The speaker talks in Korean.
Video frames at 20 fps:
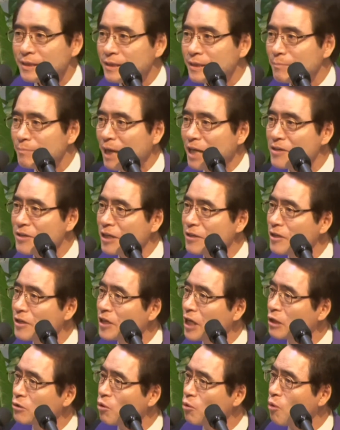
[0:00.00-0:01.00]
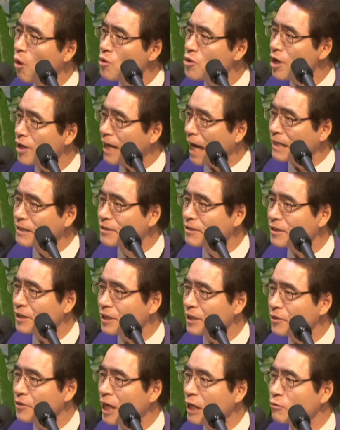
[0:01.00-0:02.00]
바리새인들은 계속 공격하는
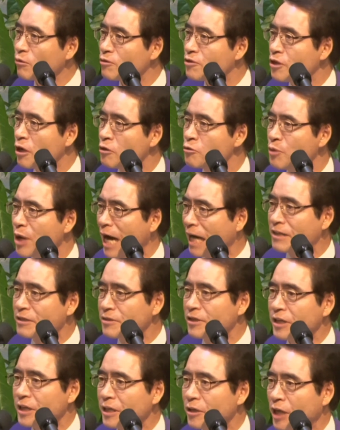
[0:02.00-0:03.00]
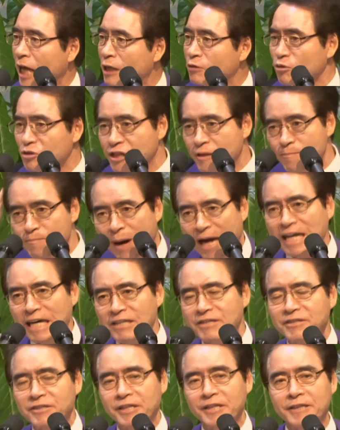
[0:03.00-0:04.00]
거예요. 계속 정죄하는 거예요. 계속
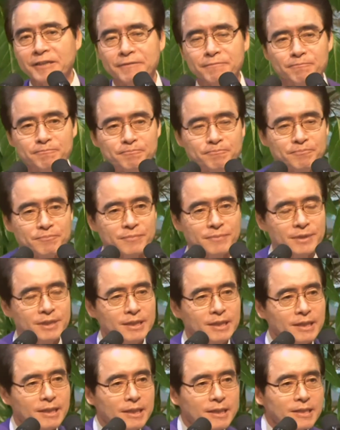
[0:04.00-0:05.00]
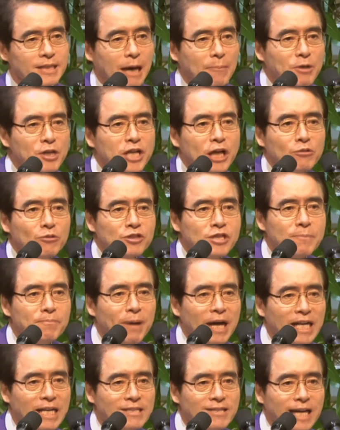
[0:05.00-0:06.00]
심판하는 거예요. 남을 계속
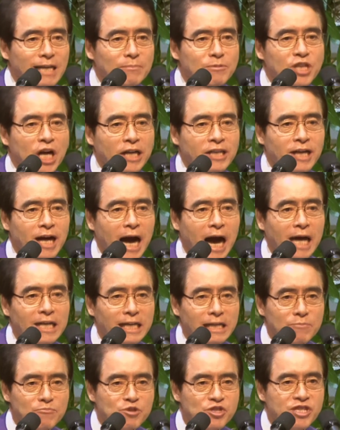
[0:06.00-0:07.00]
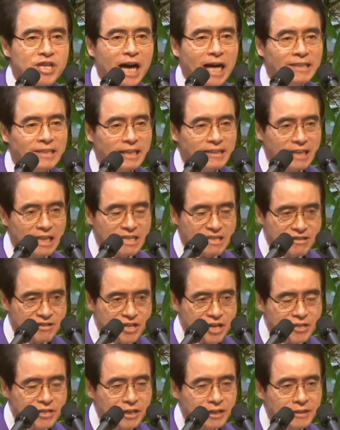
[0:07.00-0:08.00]
심판하는 사람은 자기가 하나님 위치에 앉았다는 그
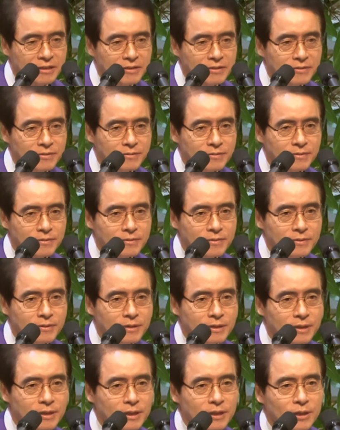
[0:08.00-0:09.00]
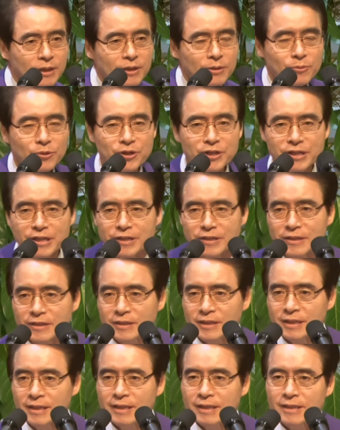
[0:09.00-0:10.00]
얘기예요. 우리는
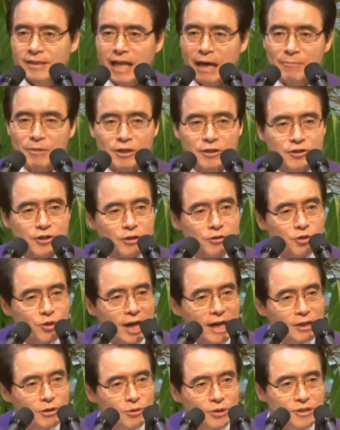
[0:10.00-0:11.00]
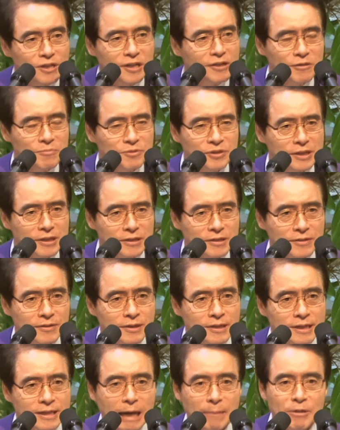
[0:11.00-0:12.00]
남을 정죄할 권리가 없어요.
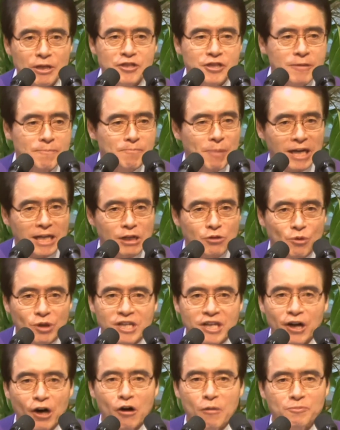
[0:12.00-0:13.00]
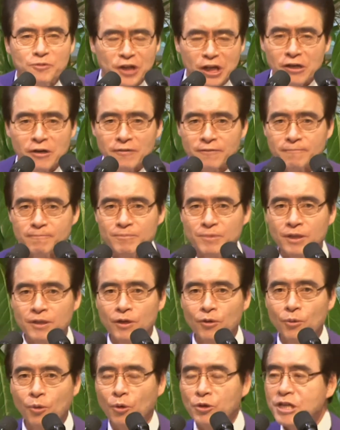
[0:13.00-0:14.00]
남을 심판할 권리가 없어요.
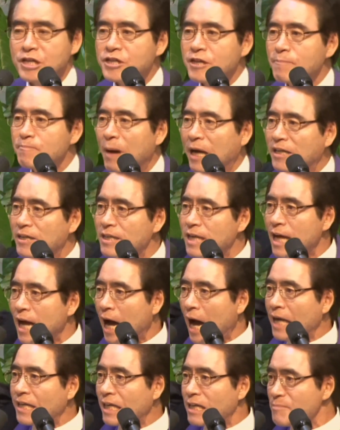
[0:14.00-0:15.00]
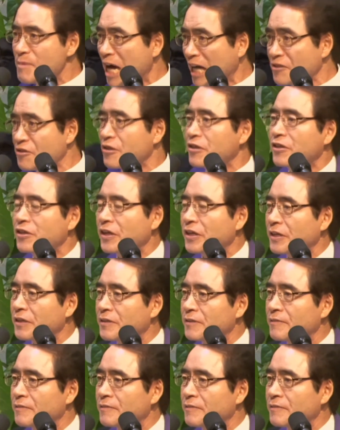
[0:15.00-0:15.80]
오직 심판은 하나님이 하시는 거예요.